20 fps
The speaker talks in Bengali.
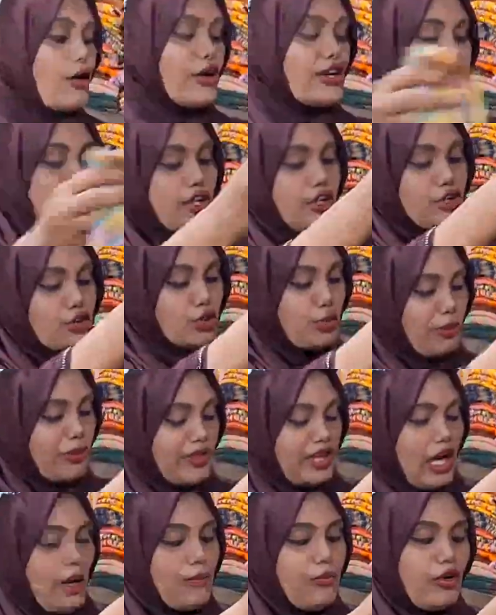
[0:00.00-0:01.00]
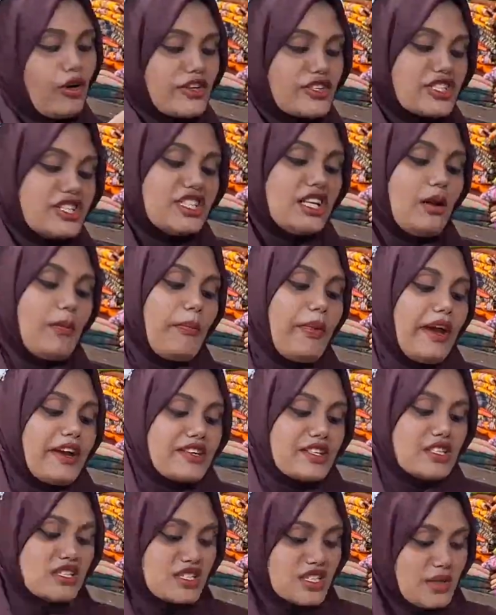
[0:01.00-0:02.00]
অনেকটাই সুবিধা আপু অরিজিনাল
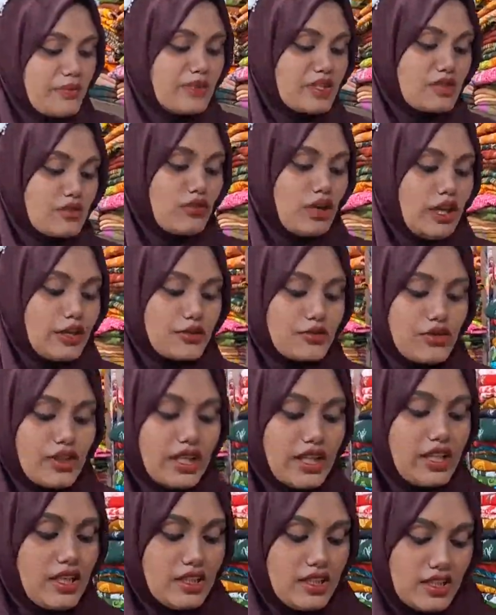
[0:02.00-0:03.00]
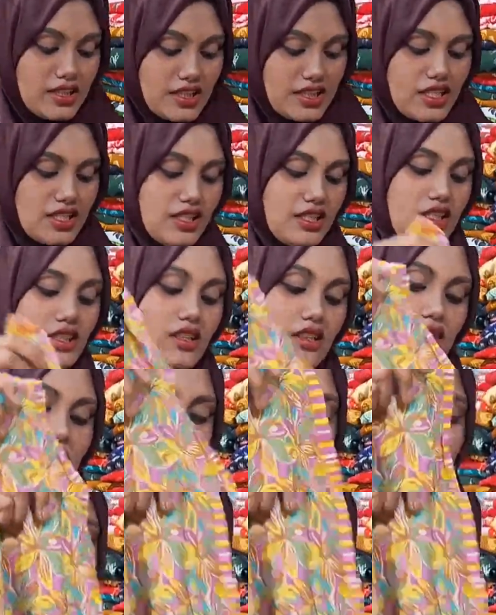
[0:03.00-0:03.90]
প্যাটেল সি পিসগুলো একটু দেখিয়ে দিচ্ছি আচ্ছা